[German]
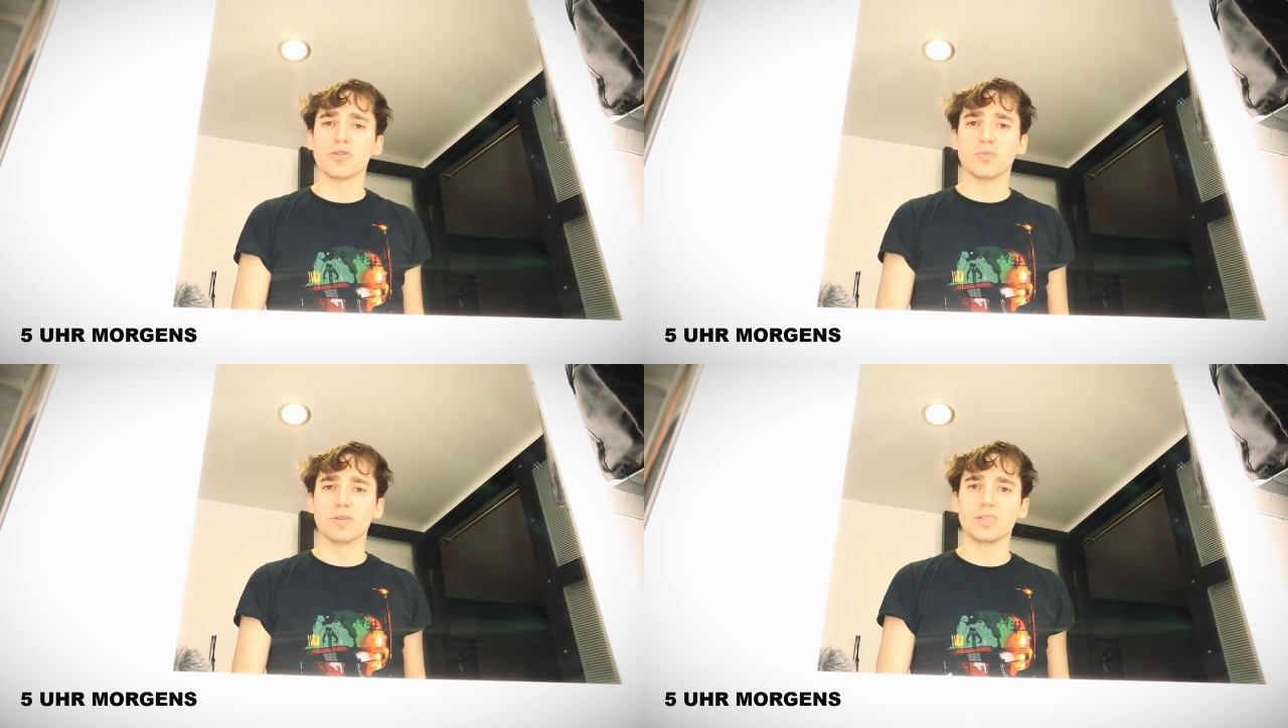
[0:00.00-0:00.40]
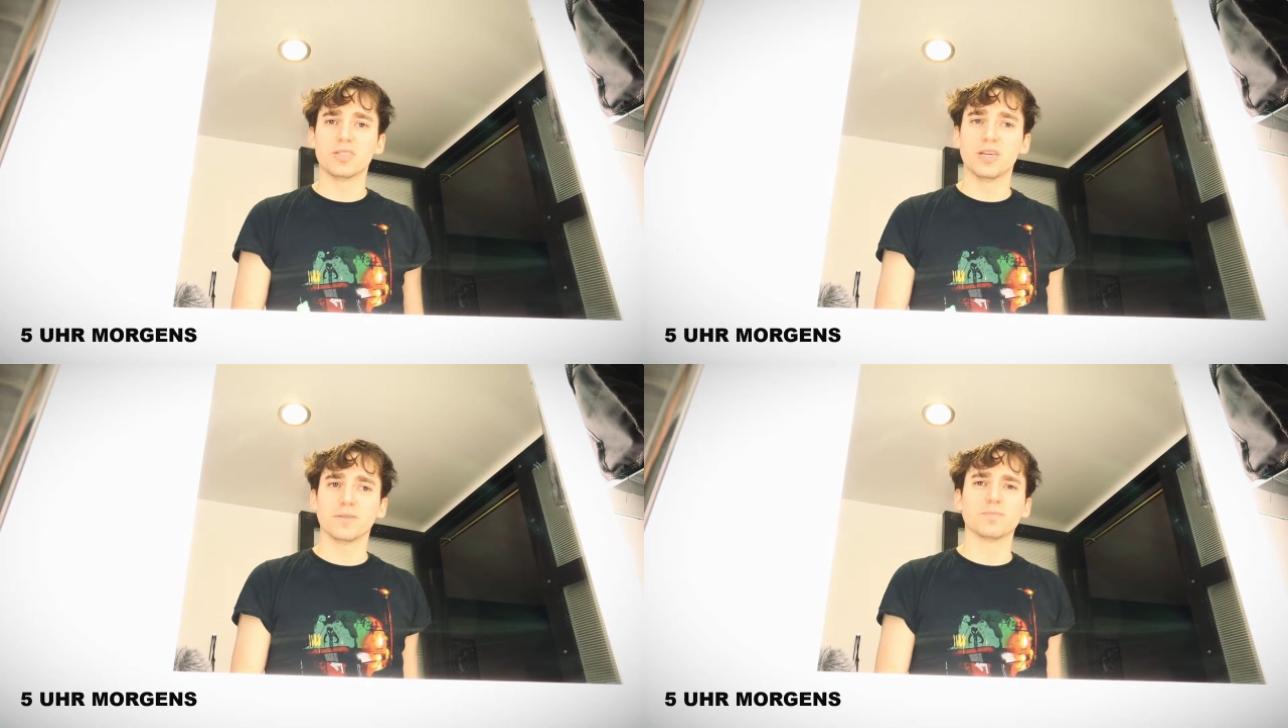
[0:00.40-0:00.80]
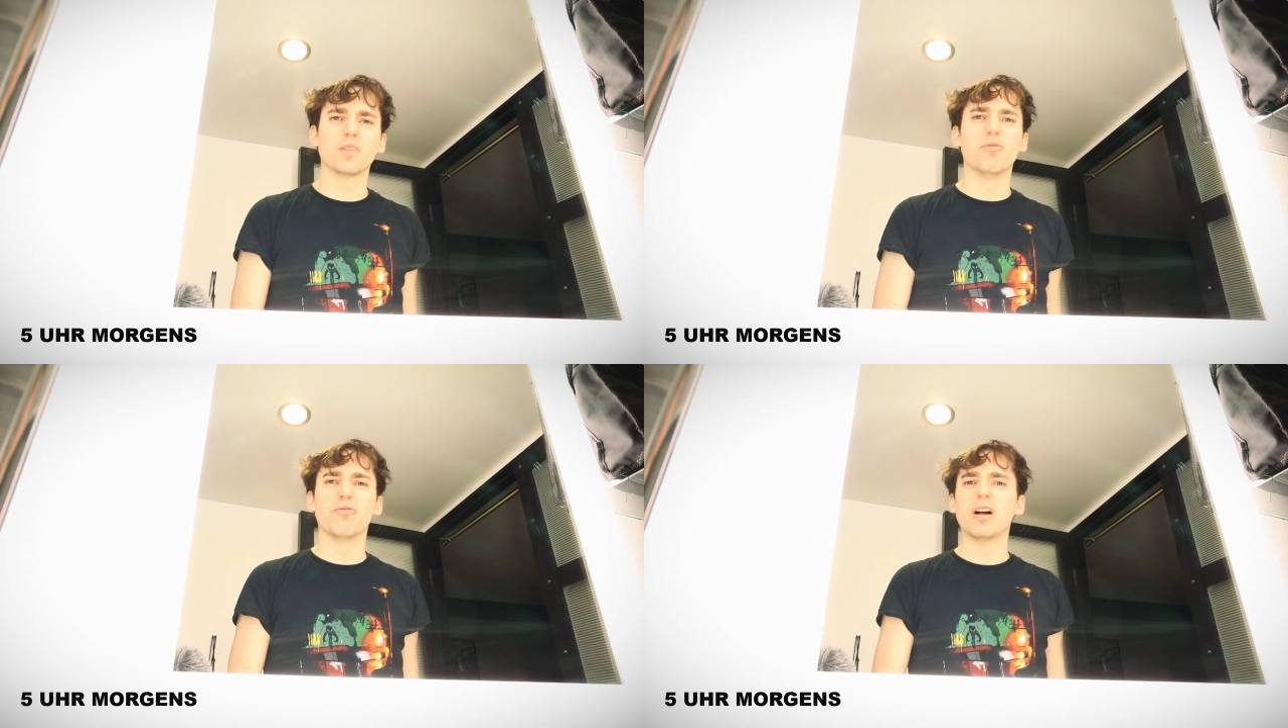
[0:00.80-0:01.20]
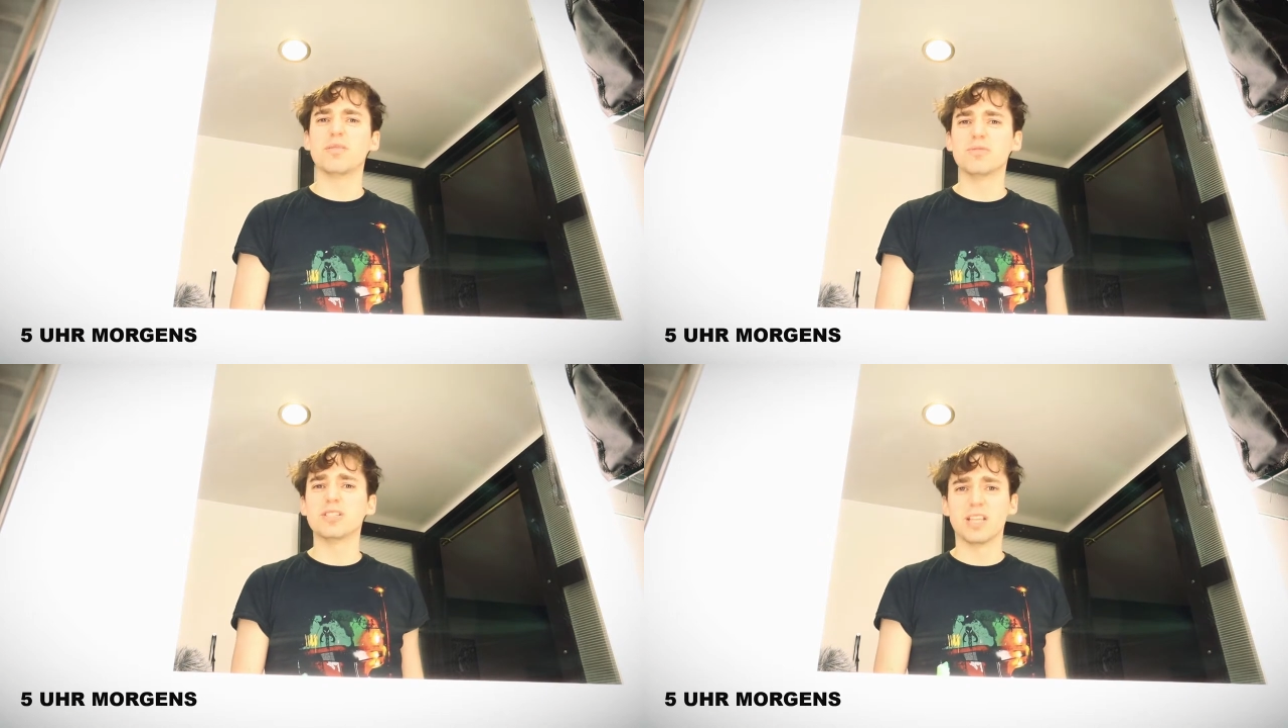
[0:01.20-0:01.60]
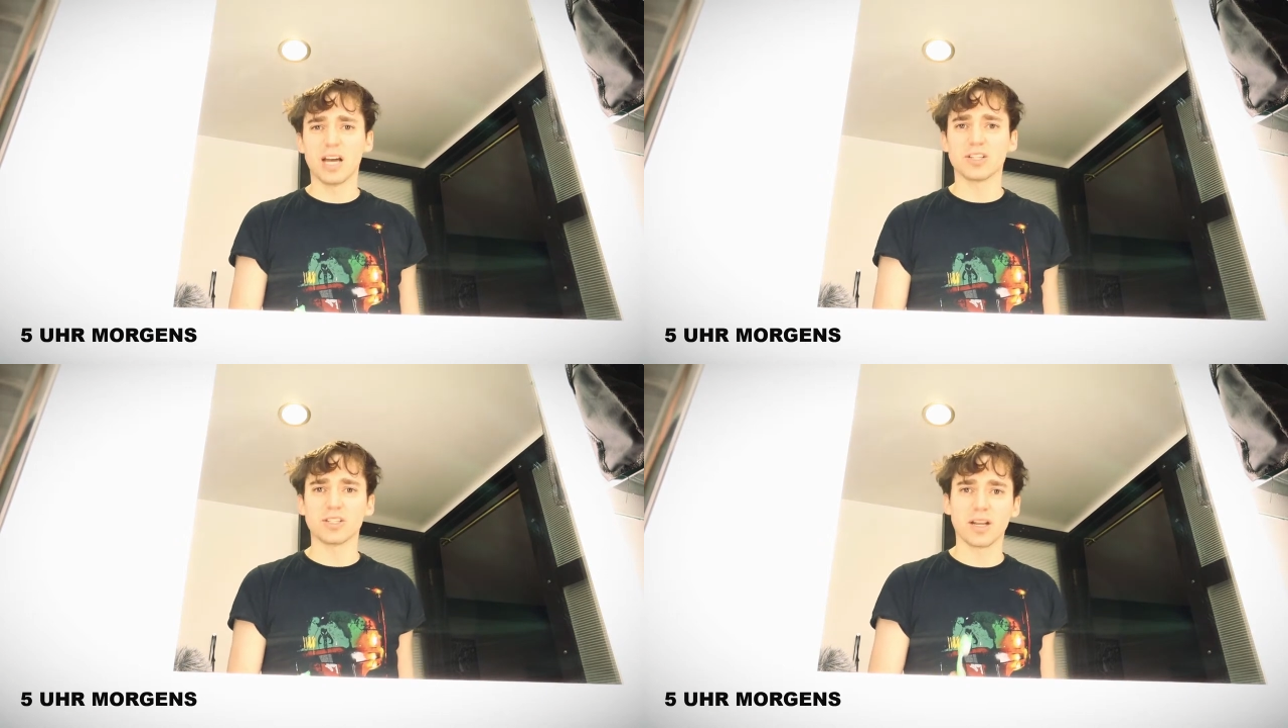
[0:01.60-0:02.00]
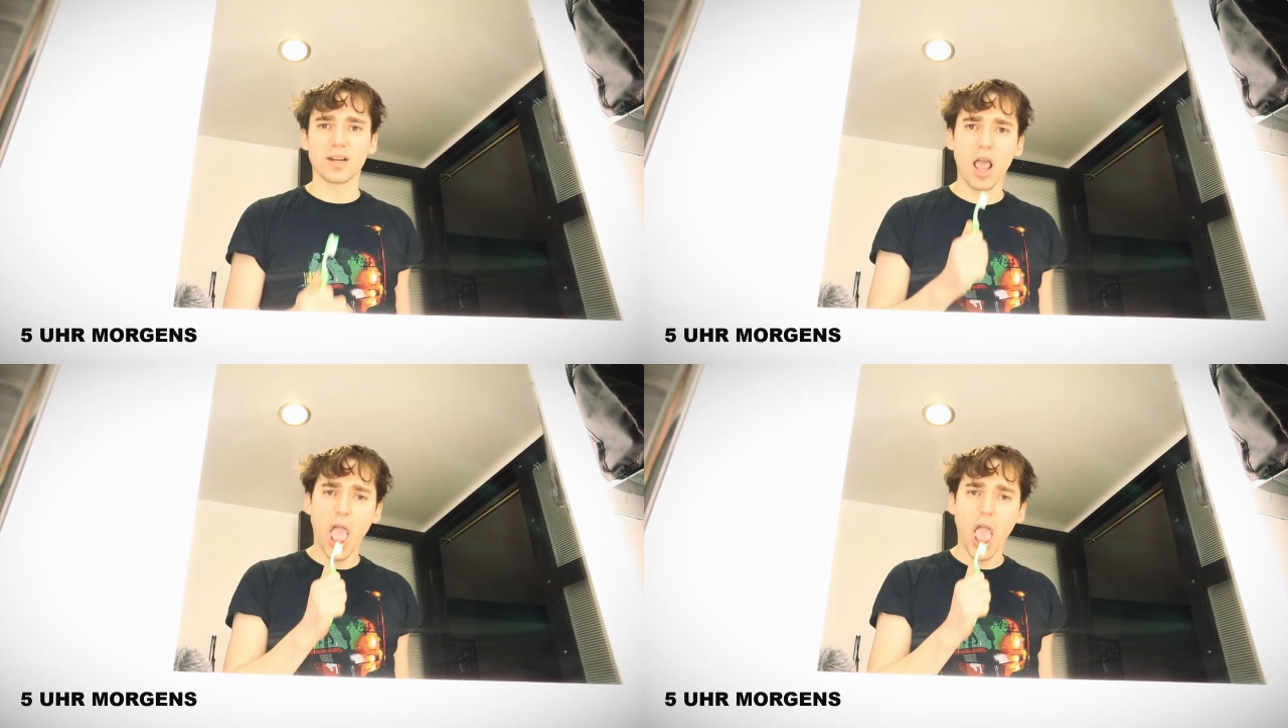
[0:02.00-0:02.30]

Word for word: kompliziert. Und vor allem ist sie anstrengend.